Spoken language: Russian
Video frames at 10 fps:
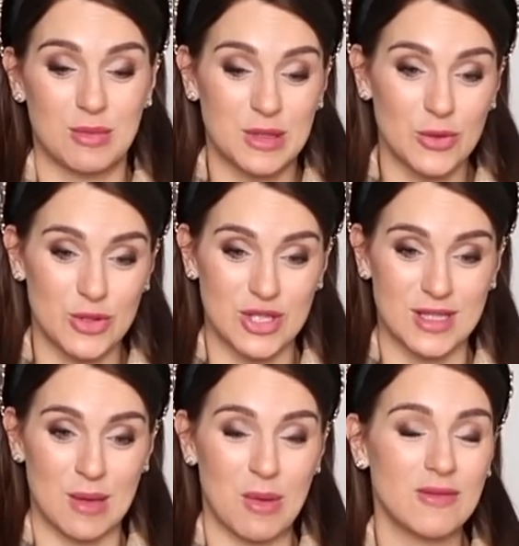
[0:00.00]
Было
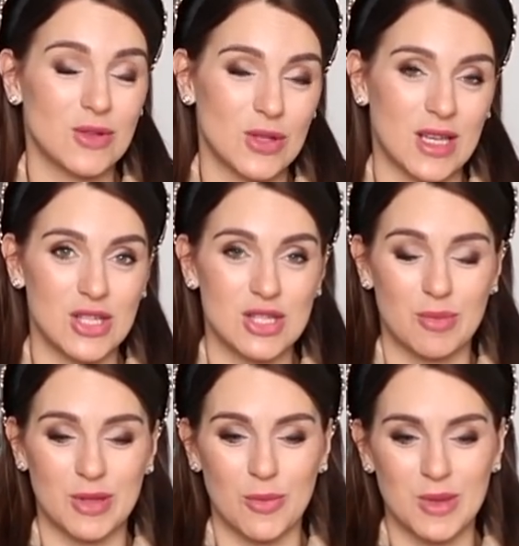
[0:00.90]
очень забавно, но, конечно,
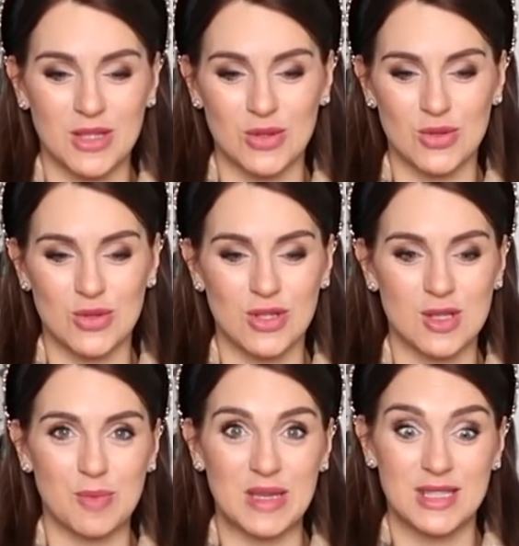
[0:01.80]
потом они эту
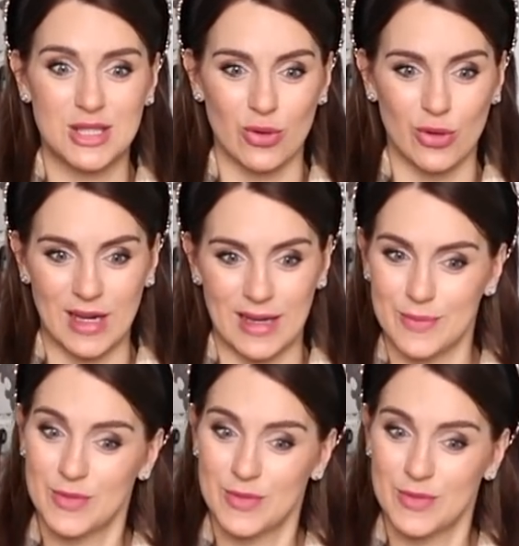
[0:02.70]
сторис подтерли.